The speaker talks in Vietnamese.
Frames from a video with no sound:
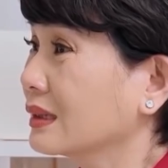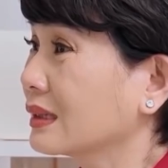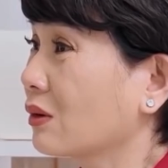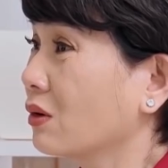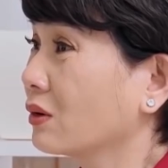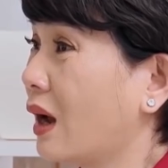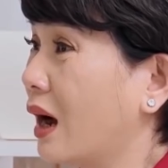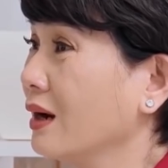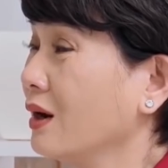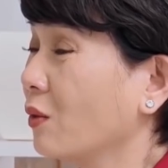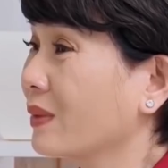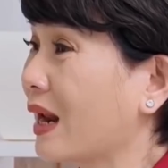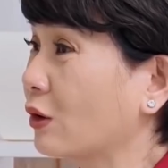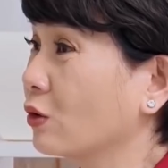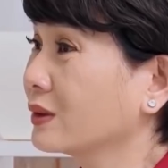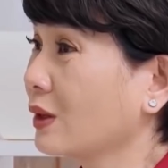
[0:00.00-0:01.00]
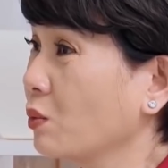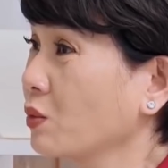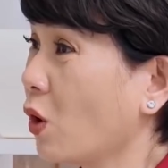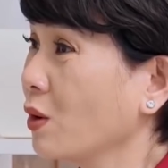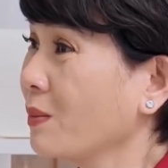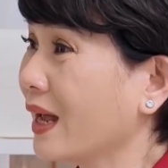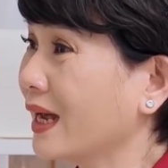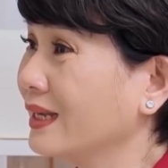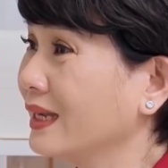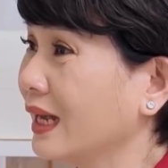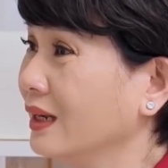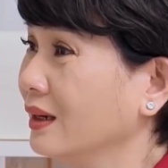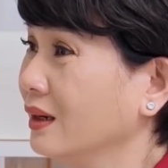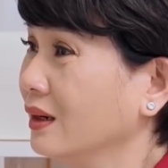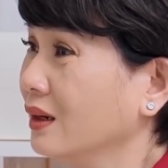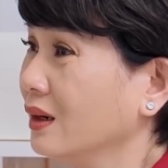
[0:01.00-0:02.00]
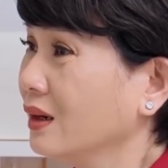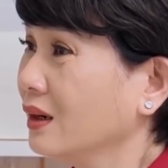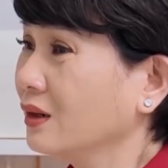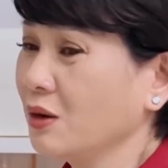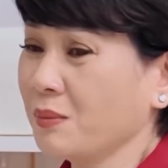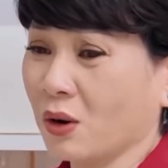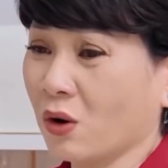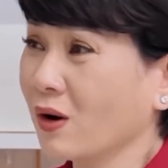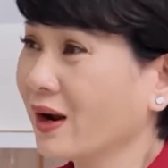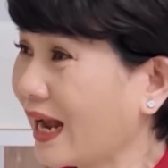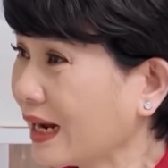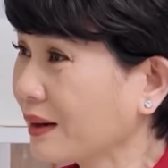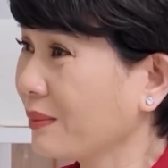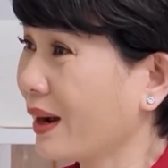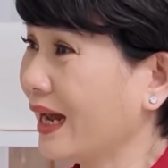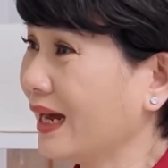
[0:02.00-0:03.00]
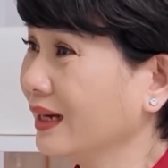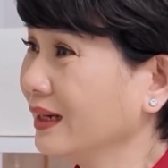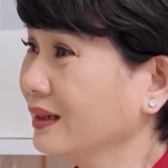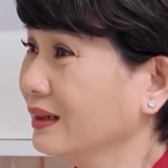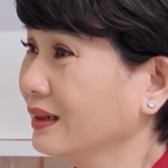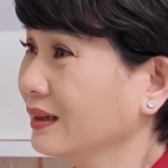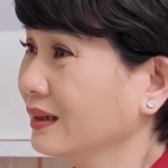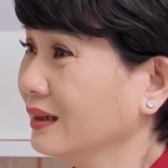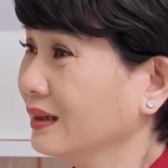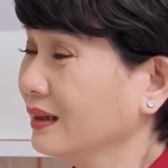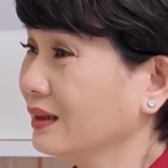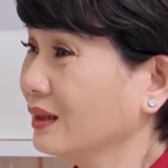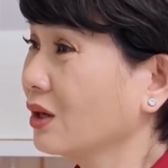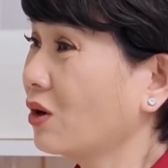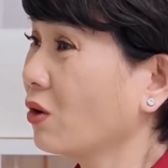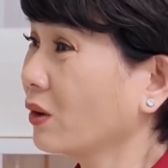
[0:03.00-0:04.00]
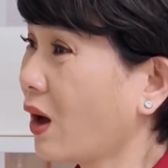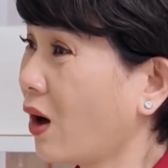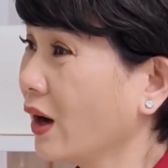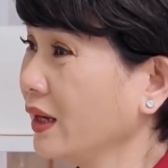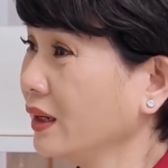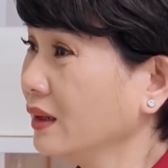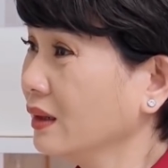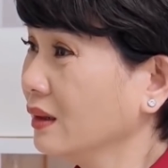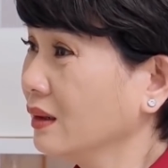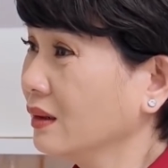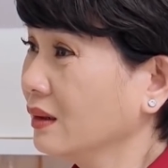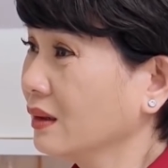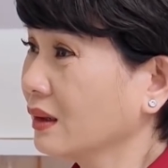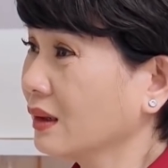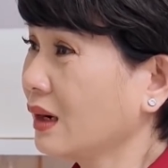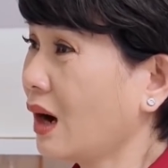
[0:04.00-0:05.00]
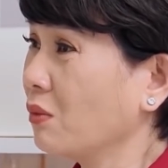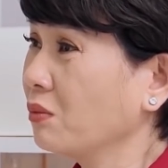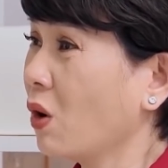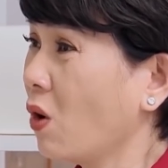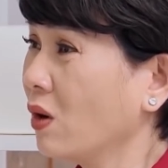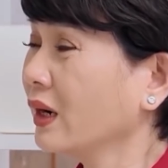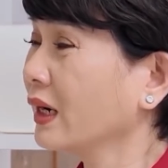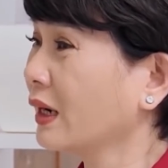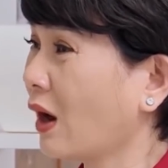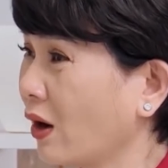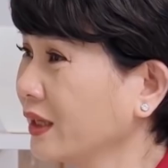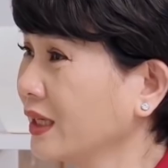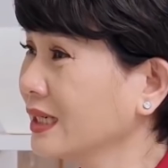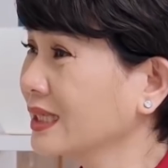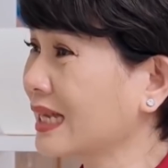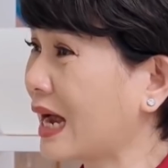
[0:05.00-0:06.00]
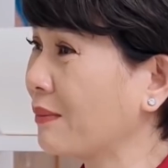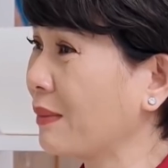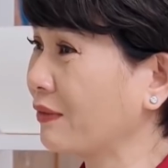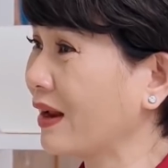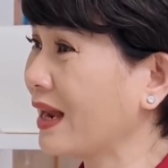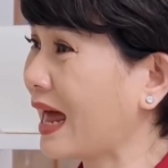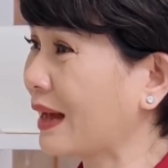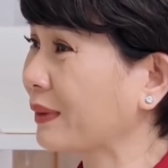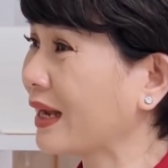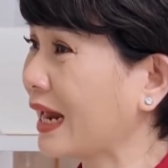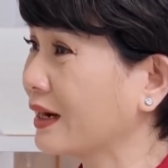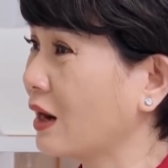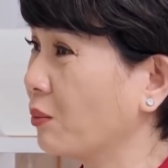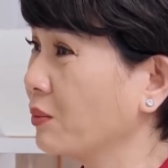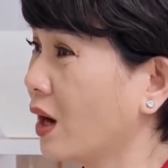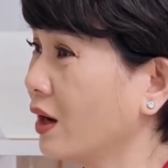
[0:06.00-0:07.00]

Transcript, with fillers: Sao con nỡ lòng nào con chống đối mẹ vậy? Nếu mà con ghét mẹ thì con nói, không uống thì nói chứ sao mà phải làm cái hành động